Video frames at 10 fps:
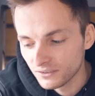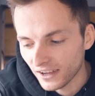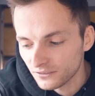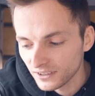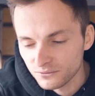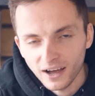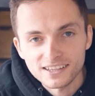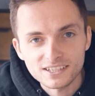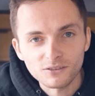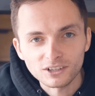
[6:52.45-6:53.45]
Wie weit wir
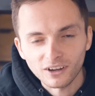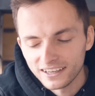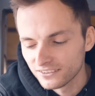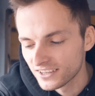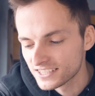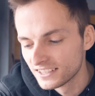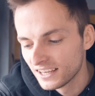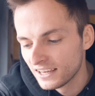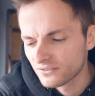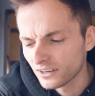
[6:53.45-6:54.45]
gefahren sind, wollten noch einige wissen.
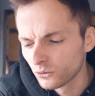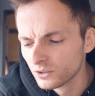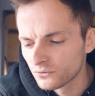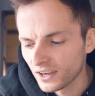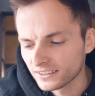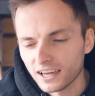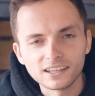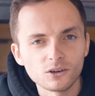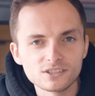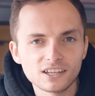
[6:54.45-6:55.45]
Das waren ungefähr
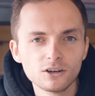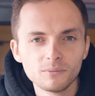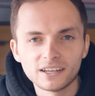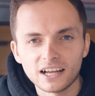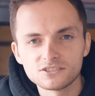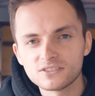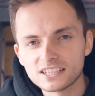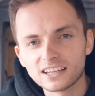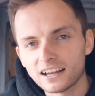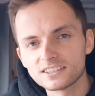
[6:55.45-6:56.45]
3000 Kilometer. Also wir
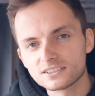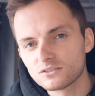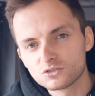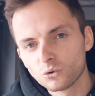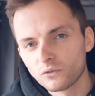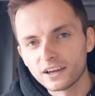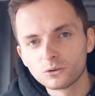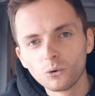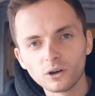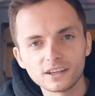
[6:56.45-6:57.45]
sind gar nicht so
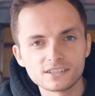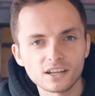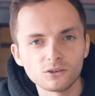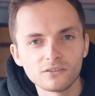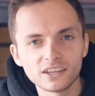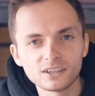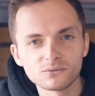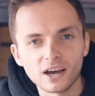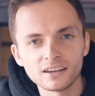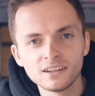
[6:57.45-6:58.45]
weit hoch jetzt nach Norwegen
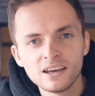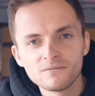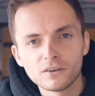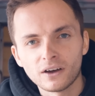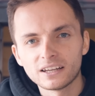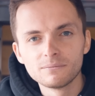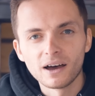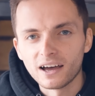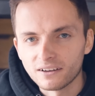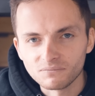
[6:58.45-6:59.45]
gefahren. Wir waren
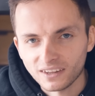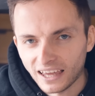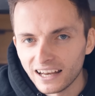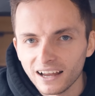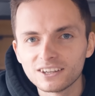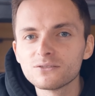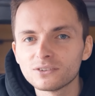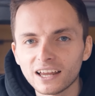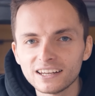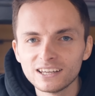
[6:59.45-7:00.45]
immer relativ
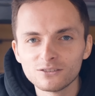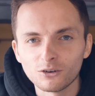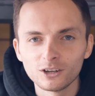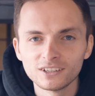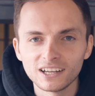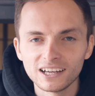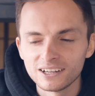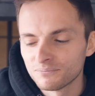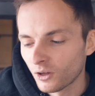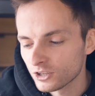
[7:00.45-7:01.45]
in der Nähe von
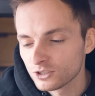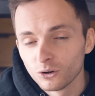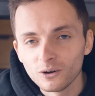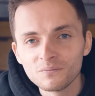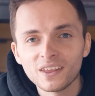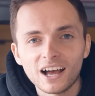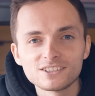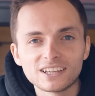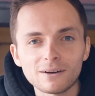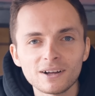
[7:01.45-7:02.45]
ähm, Oslo.
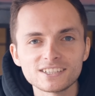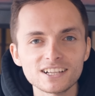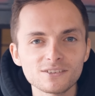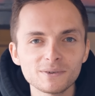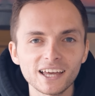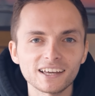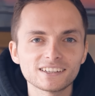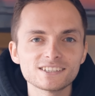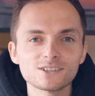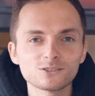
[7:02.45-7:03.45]
Also damals, als wir mit
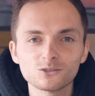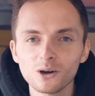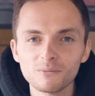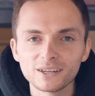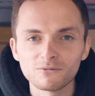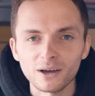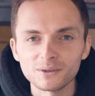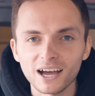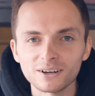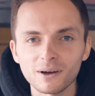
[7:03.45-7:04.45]
Erik diese Tour mit dem
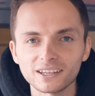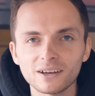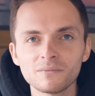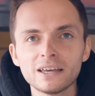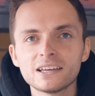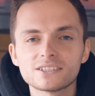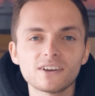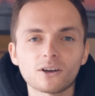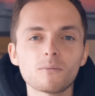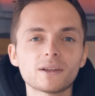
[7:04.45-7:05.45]
Fabia gemacht haben, sind
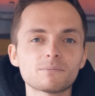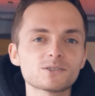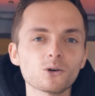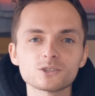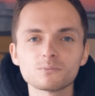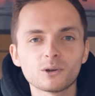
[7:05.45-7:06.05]
wir komplett bis hoch zum